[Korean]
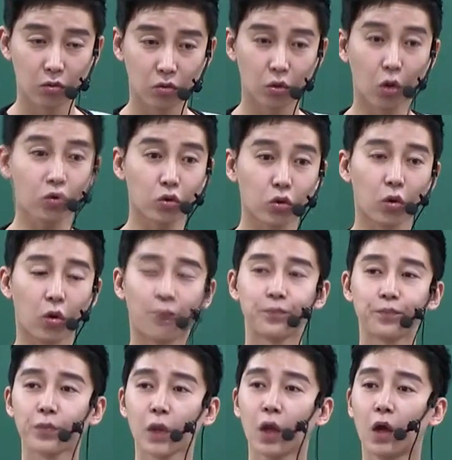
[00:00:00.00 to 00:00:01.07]
거꾸로
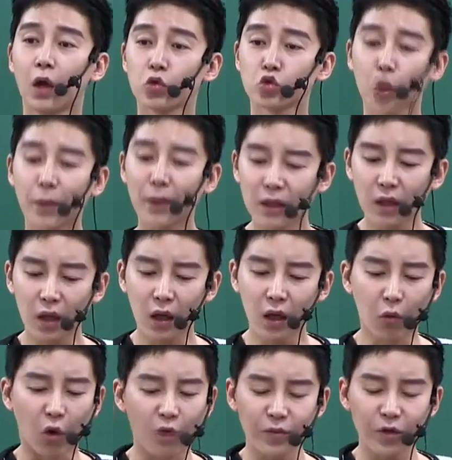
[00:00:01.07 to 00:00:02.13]
초반에
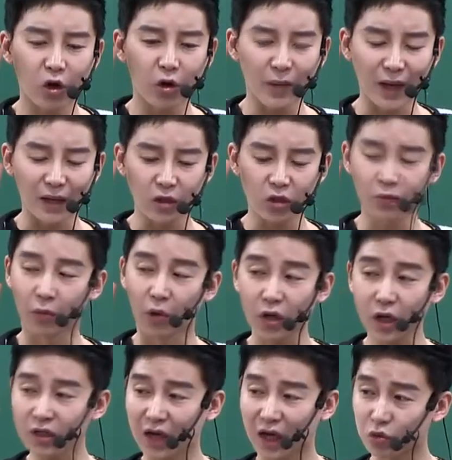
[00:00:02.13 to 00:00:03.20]
워밍업이 안 돼서
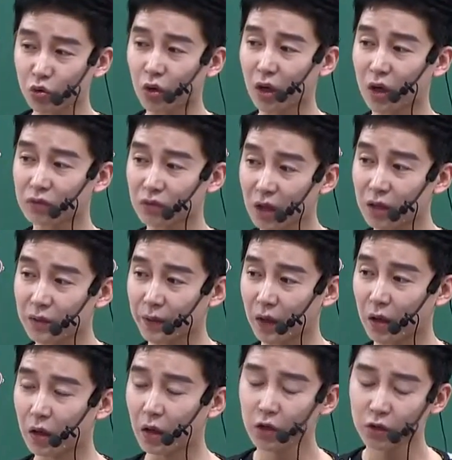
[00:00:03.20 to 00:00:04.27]
머리가 잘 안 돌아가는
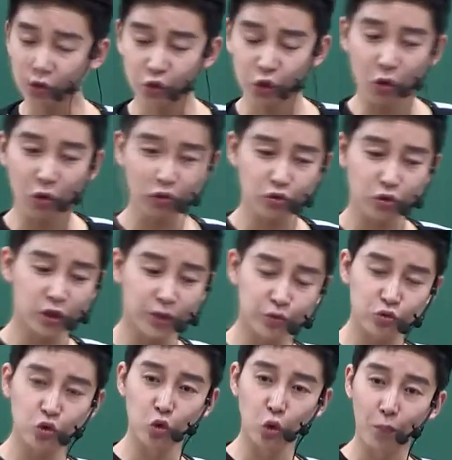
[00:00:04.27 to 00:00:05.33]
타입이야. 그리고 뒤로 갈수록
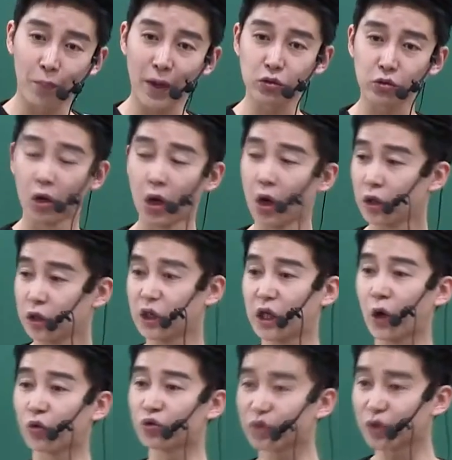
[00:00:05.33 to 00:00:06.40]
집중력이 높아져.
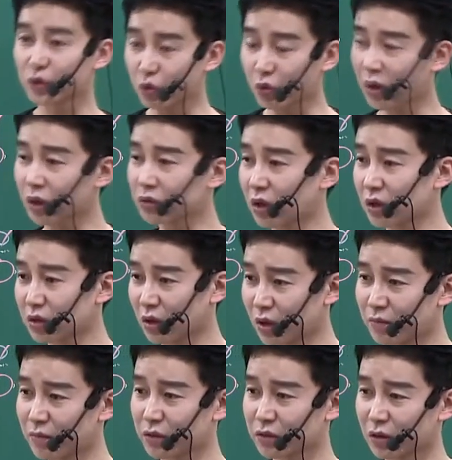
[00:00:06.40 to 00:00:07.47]
이게 어떻게 똑같아,
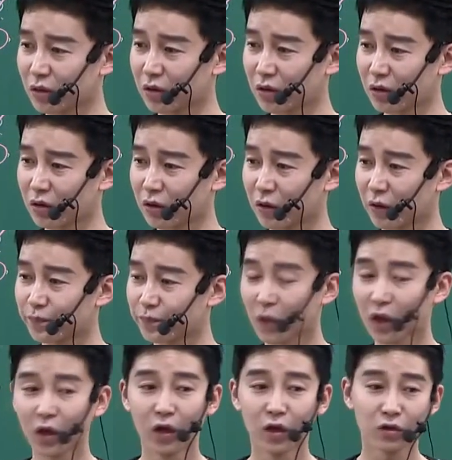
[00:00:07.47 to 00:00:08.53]
사람마다.
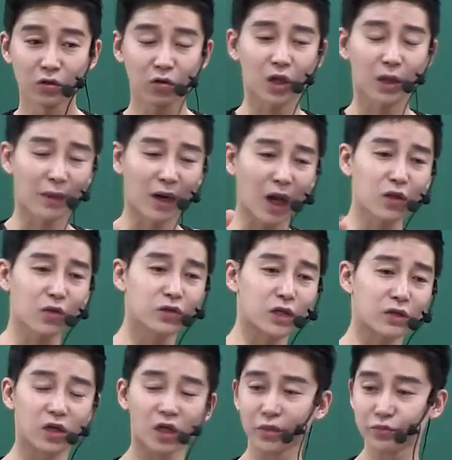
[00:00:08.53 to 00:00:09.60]
그렇게 말하는 것
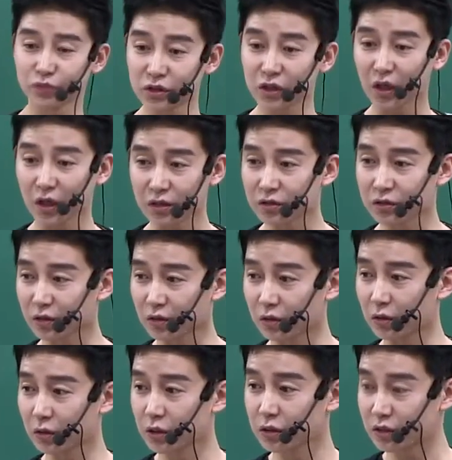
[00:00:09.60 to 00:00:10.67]
자체가 문제가
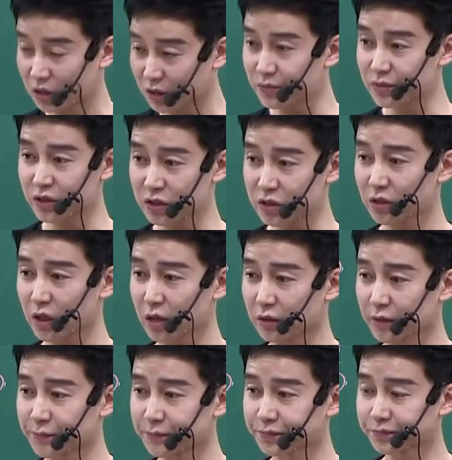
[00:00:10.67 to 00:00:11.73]
있어, 지금
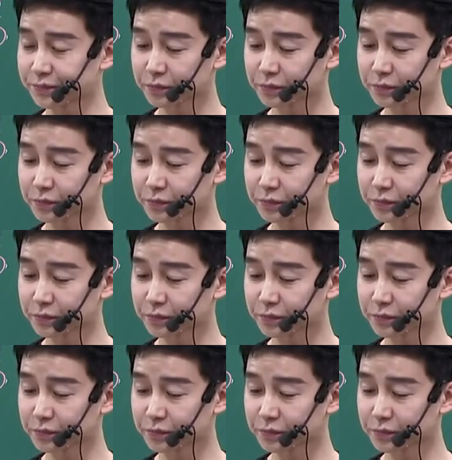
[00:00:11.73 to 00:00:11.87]
시즌에는.